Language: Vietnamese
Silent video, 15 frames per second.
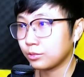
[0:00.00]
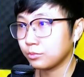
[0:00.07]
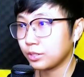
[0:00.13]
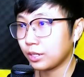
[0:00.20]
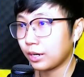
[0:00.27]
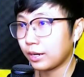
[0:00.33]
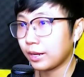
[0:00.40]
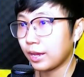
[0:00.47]
chúng
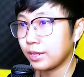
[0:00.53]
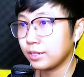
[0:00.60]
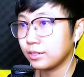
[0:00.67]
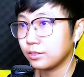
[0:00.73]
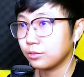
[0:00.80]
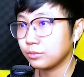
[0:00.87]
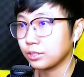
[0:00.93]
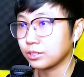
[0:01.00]
ta ra
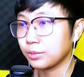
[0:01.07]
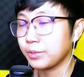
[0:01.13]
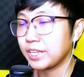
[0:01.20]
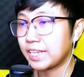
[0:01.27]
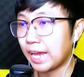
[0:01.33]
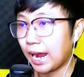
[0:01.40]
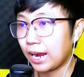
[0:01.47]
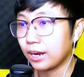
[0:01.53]
đây Chúng ta sẽ bị
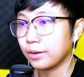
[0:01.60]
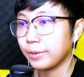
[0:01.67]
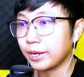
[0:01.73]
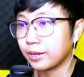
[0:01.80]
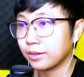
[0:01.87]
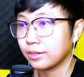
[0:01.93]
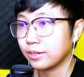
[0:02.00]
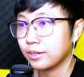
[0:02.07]
chặn các
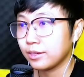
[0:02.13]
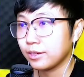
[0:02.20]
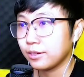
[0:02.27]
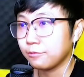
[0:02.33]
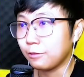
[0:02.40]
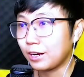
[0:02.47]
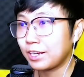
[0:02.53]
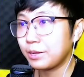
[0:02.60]
bạn
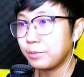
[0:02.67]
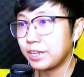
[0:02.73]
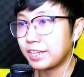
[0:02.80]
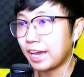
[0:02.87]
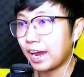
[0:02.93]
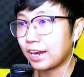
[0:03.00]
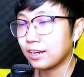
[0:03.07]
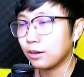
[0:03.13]
Và khi bị
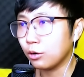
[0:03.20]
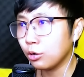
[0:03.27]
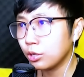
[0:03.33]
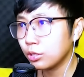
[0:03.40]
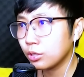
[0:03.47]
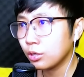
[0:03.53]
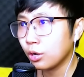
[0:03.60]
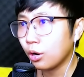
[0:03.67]
chặn Ôi
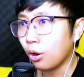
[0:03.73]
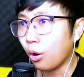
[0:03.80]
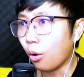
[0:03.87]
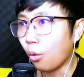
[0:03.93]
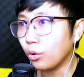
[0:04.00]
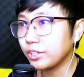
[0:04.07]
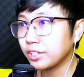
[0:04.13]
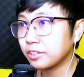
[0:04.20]

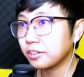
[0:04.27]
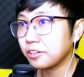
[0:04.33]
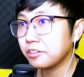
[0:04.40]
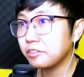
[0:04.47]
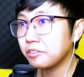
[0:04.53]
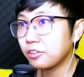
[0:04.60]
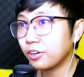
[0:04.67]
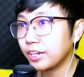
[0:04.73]
Ôi trên cái
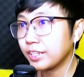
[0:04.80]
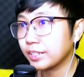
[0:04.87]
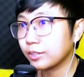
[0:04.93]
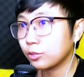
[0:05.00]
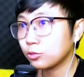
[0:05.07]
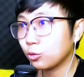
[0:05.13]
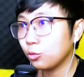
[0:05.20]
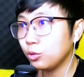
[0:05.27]
gương có cái gì
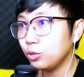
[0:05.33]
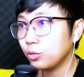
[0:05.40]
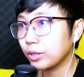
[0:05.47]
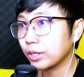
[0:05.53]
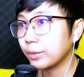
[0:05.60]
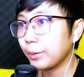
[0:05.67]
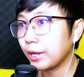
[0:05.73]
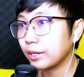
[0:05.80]
tối thui luôn
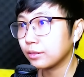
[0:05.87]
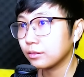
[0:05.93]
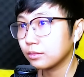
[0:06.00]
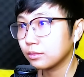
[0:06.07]
kìa các bạn